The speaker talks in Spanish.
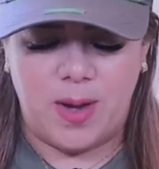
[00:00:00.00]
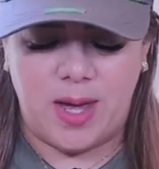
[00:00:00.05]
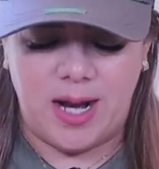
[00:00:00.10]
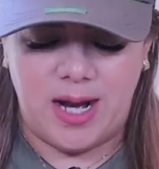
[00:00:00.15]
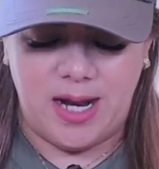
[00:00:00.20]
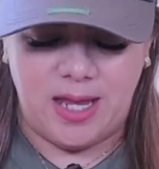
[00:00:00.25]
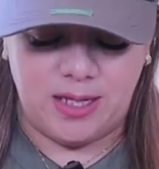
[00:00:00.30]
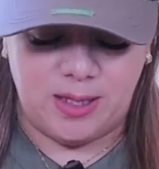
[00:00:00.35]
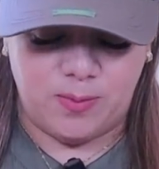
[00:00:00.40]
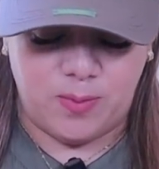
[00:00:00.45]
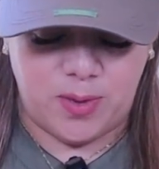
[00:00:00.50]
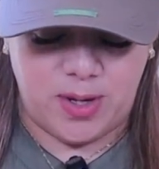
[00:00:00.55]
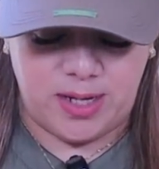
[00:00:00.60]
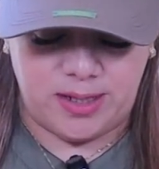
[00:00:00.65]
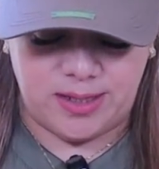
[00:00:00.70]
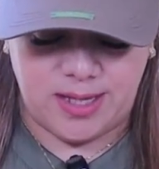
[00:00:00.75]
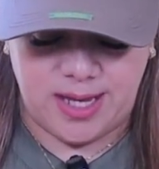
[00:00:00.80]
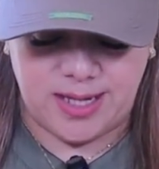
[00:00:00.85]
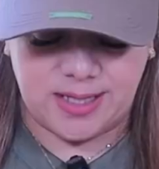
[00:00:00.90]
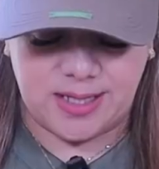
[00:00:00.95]
para las
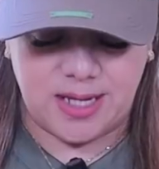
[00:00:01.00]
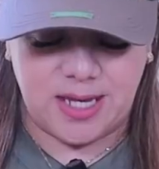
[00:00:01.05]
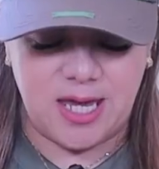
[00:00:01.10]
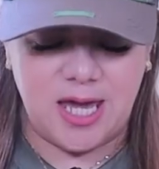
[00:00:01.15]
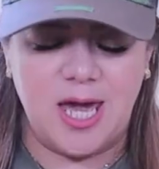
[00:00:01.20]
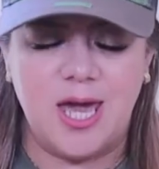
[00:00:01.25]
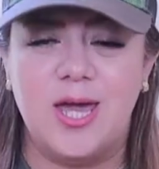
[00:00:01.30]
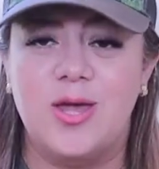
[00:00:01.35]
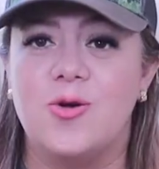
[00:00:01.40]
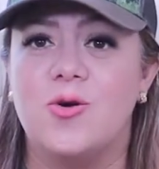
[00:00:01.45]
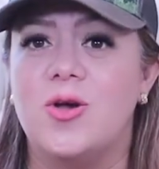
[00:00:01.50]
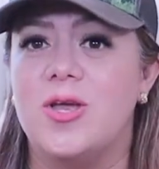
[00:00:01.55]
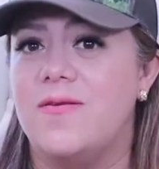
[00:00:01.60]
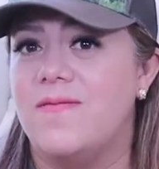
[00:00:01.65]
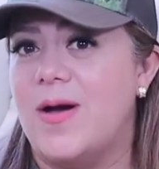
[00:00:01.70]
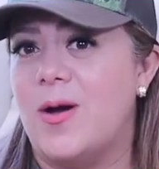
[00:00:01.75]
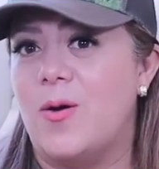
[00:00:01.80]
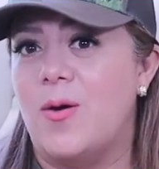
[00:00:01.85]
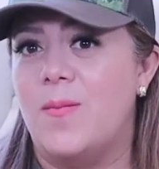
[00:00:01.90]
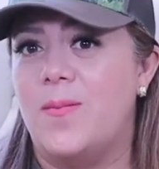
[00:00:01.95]
puertas y yo
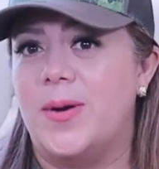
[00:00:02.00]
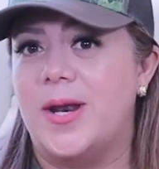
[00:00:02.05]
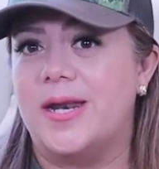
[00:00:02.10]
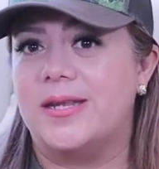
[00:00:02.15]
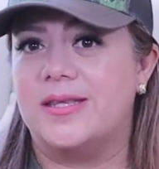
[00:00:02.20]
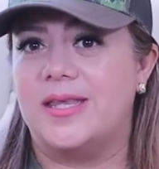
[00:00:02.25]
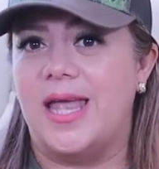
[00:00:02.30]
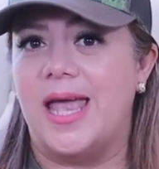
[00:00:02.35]
iba a comprar